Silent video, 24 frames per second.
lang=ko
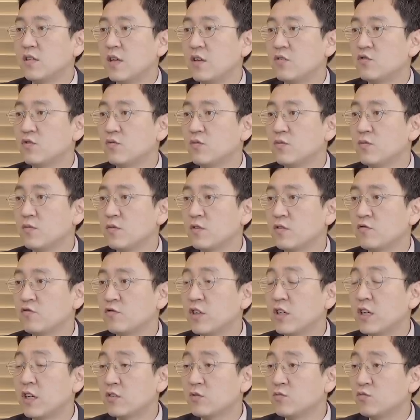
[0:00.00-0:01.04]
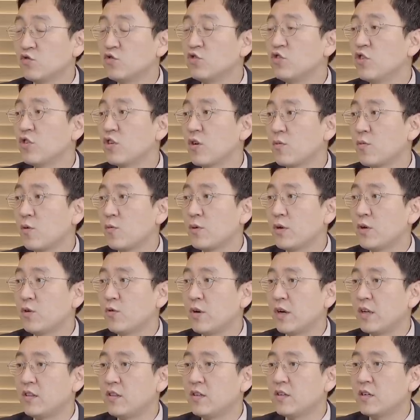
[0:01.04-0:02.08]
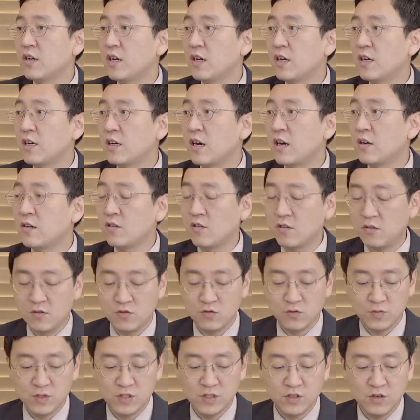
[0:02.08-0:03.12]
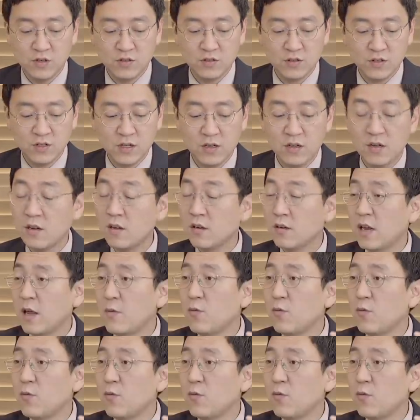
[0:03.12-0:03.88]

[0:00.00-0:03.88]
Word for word: 때 좀 우리가 좀 눈여겨 볼 필요가 있는가라는 거를 좀 신경 생각을